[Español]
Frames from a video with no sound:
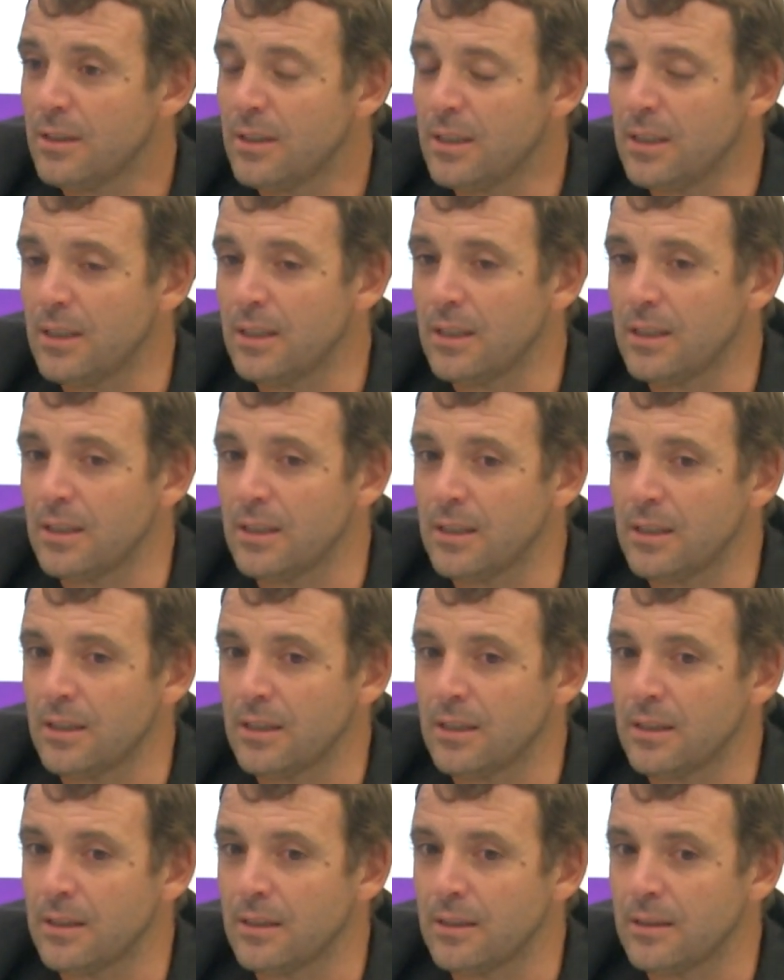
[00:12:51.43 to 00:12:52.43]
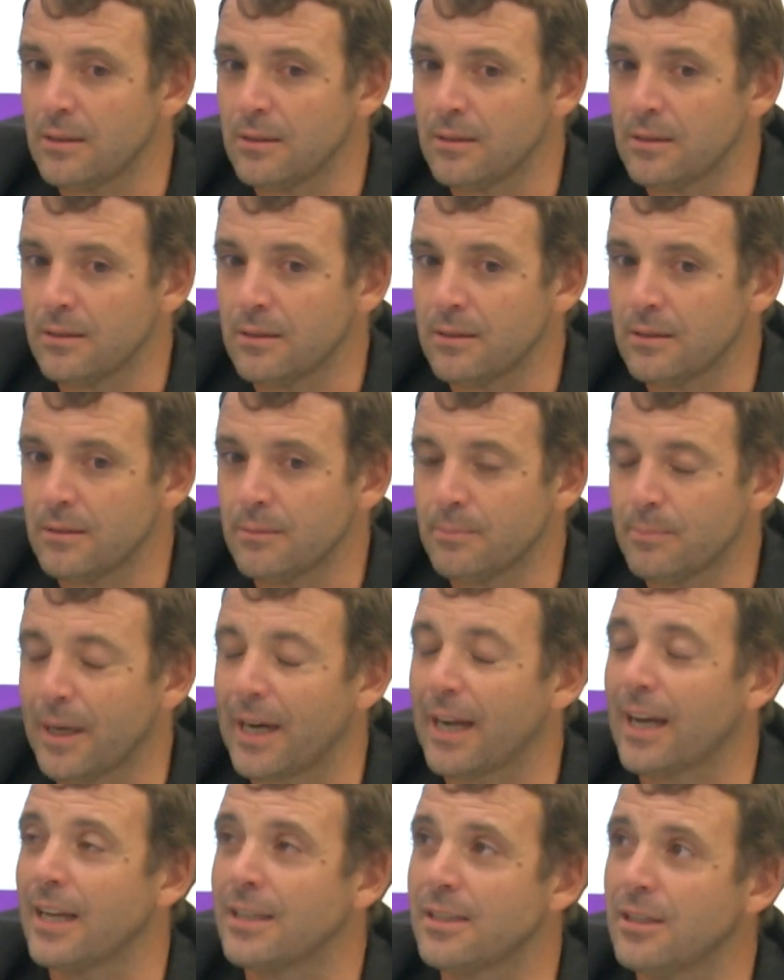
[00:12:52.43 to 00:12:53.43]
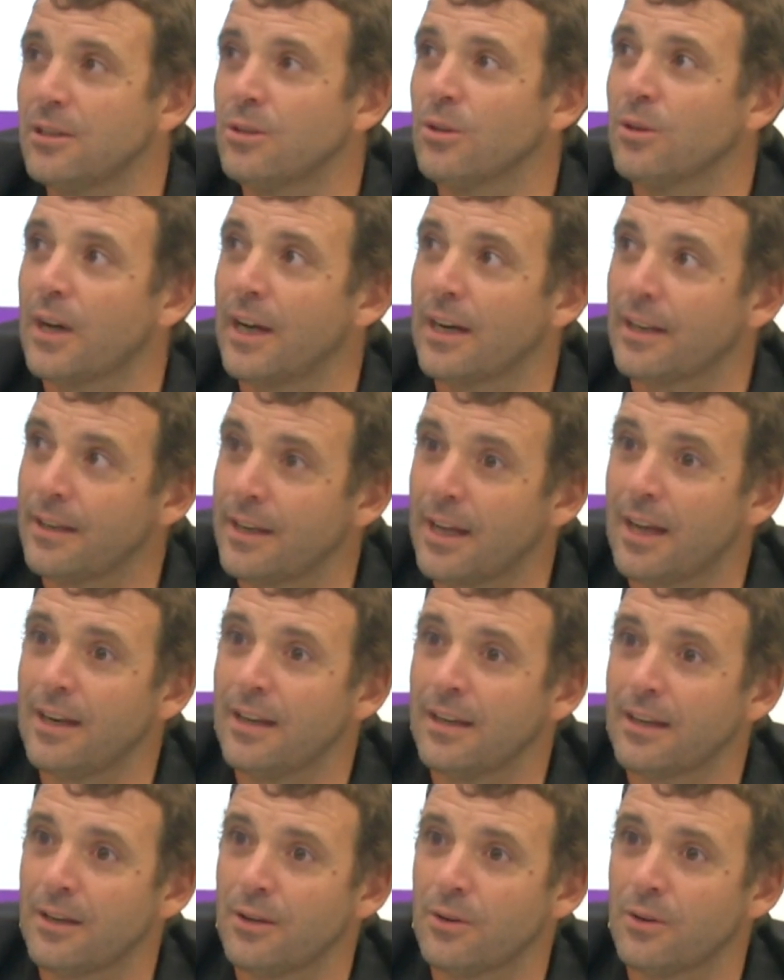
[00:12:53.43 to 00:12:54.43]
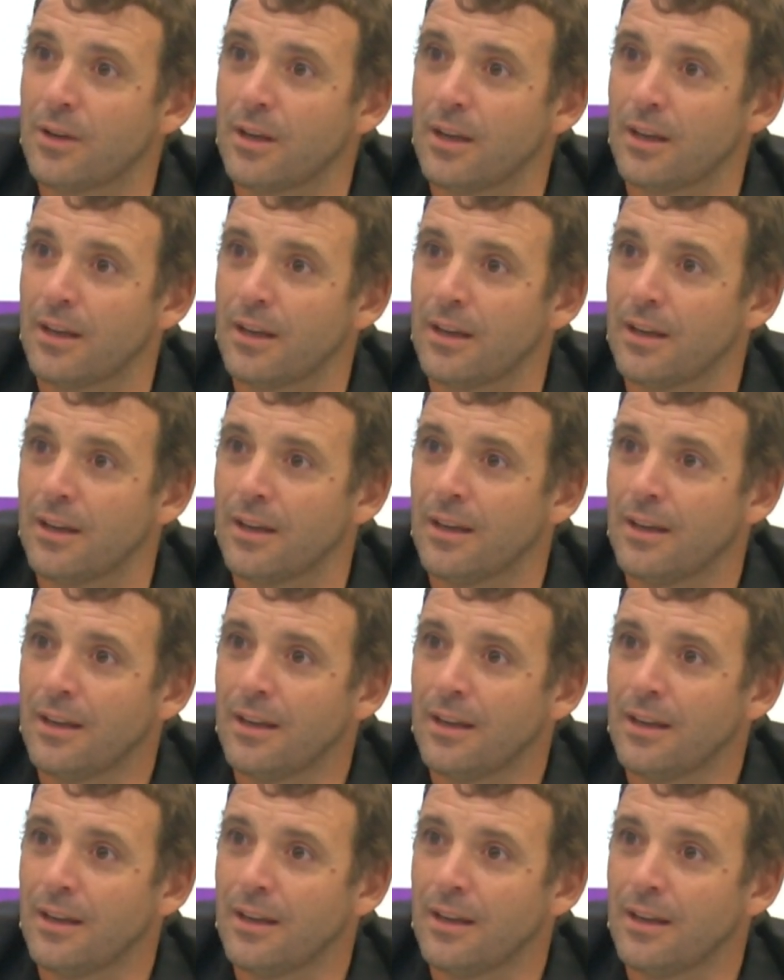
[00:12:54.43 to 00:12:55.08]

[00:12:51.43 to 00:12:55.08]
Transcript: y para Cachito Cardinales, creo que.